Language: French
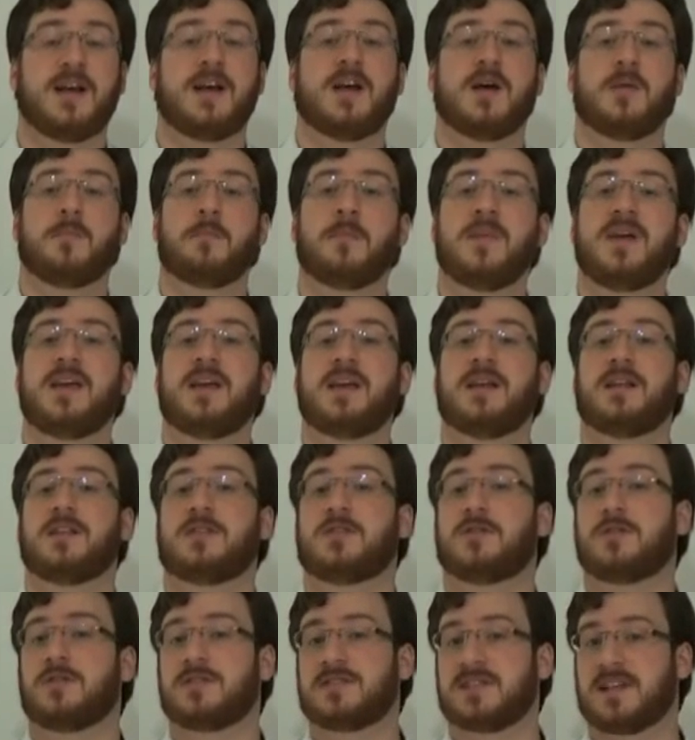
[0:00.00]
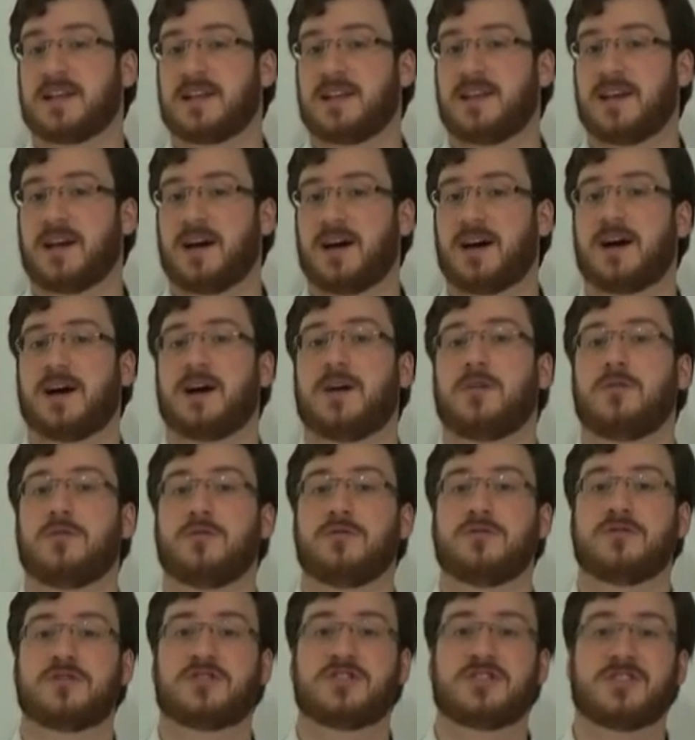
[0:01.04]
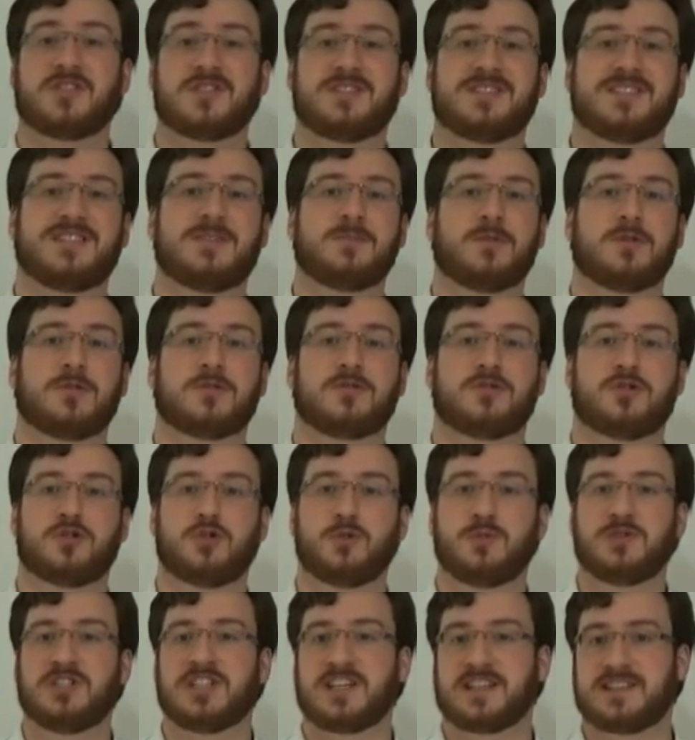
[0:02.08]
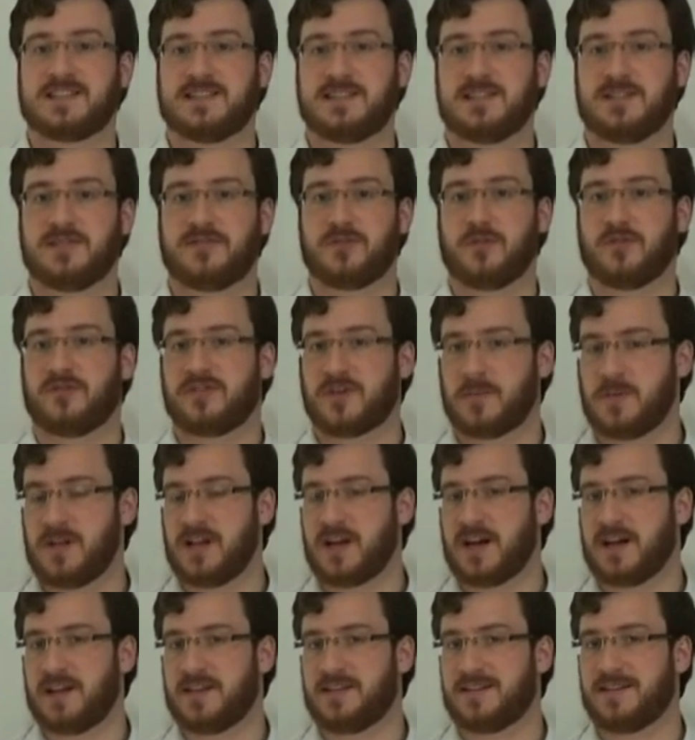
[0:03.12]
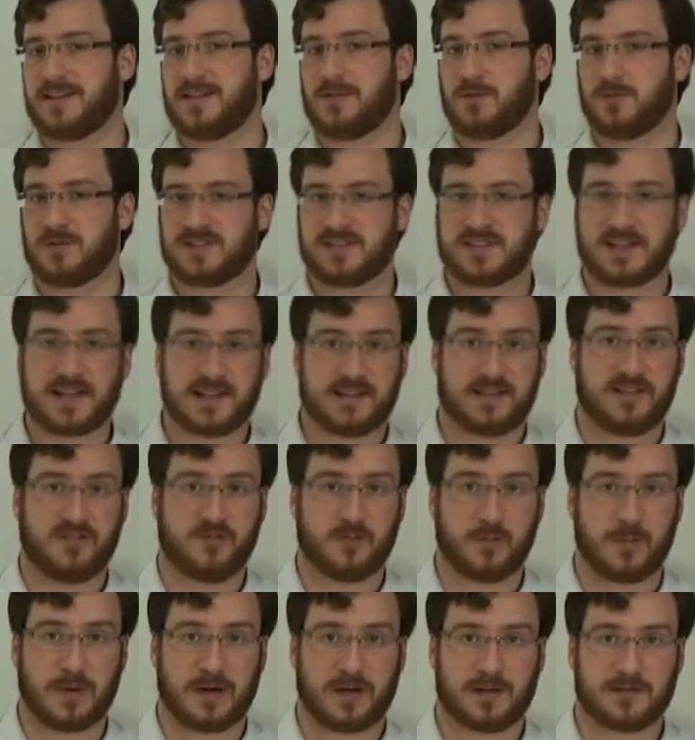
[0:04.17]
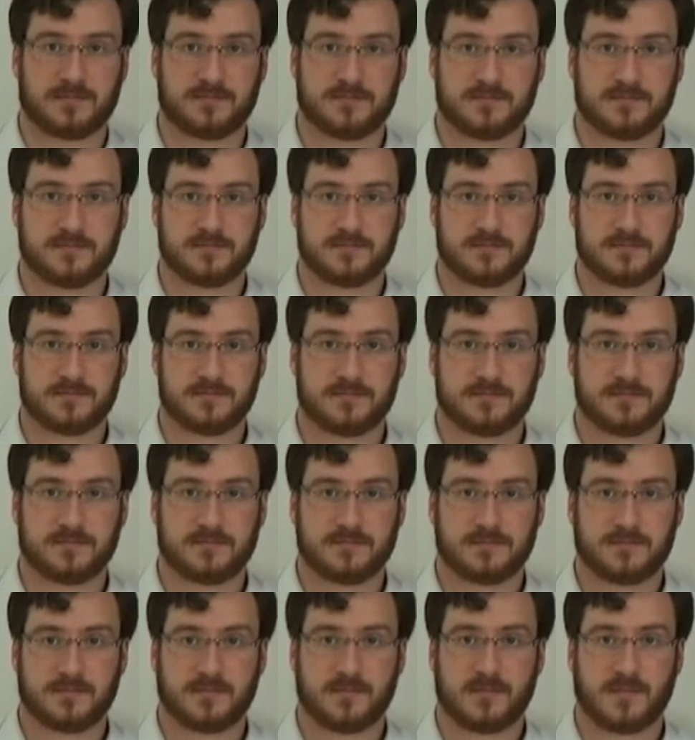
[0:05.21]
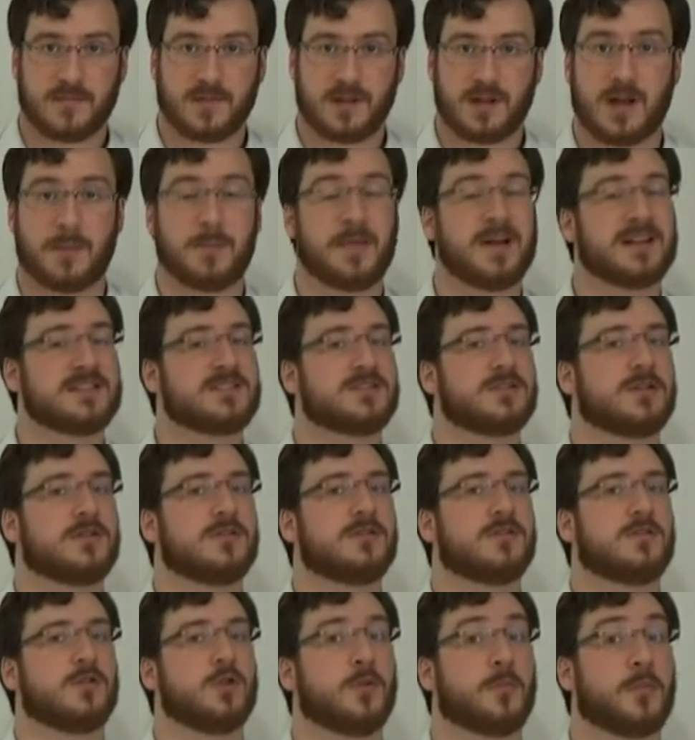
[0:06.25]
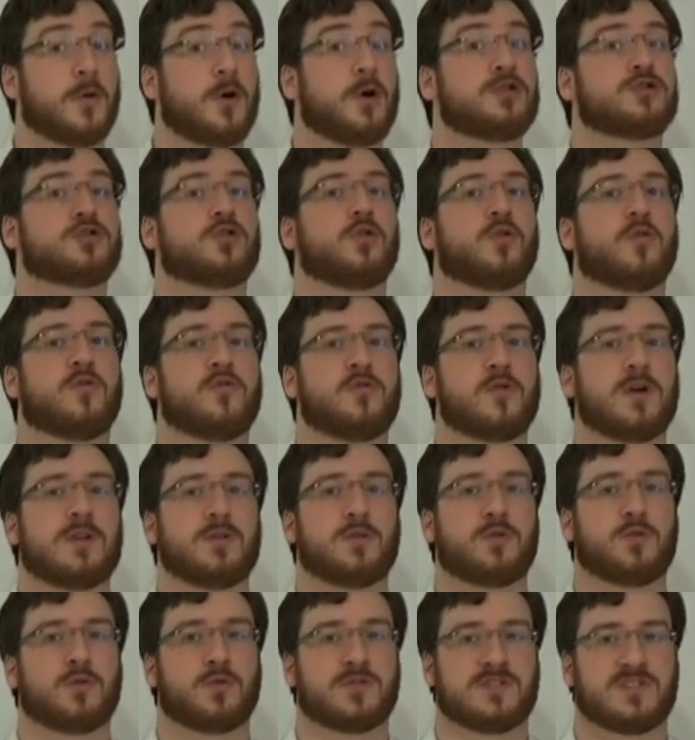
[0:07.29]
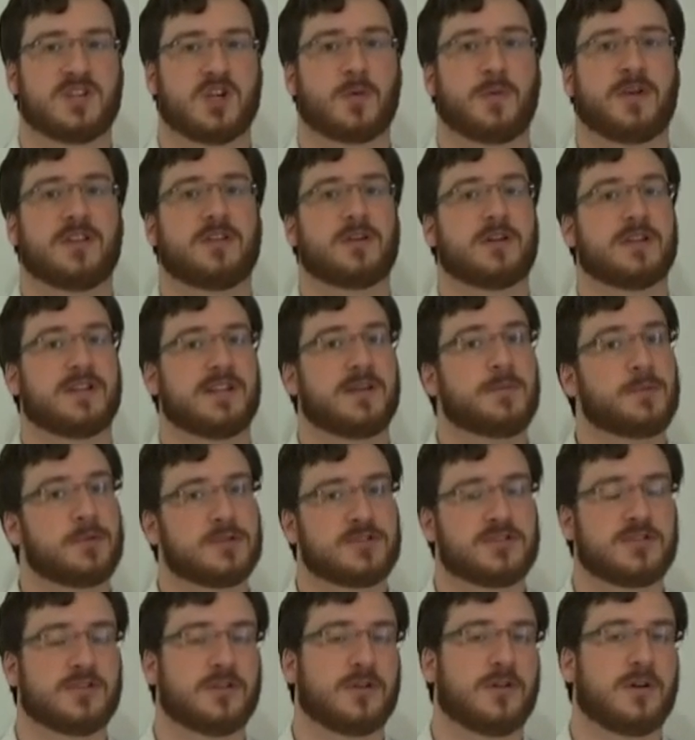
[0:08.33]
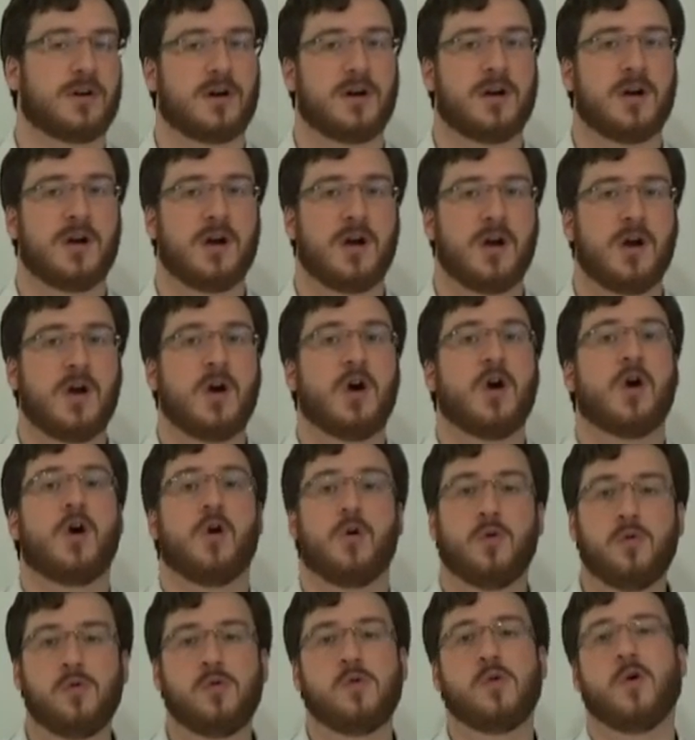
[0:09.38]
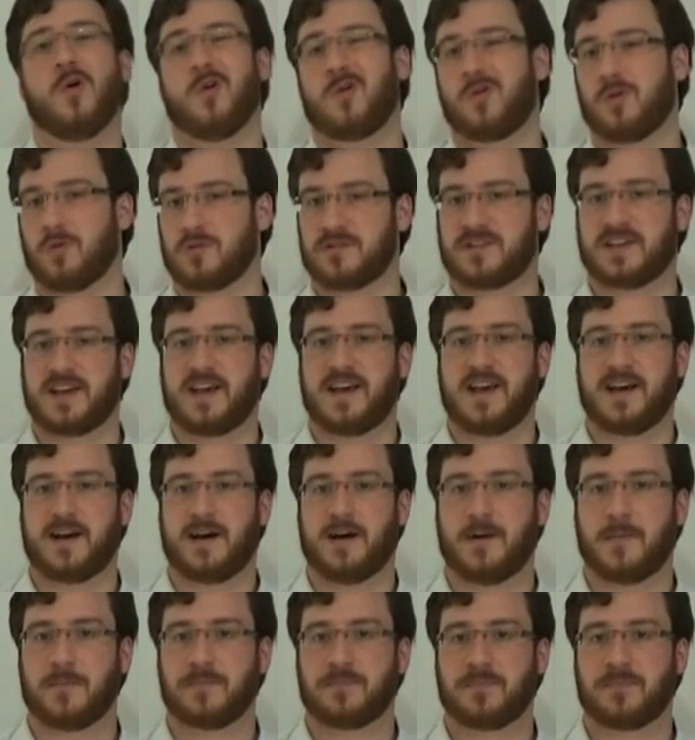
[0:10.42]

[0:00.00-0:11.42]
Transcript: mais dans un cas, le sentiment subjectif de familiarité ne s'active pas, la personne, le proche que l'on voit est donc considéré comme étant un imposteur, ou au contraire,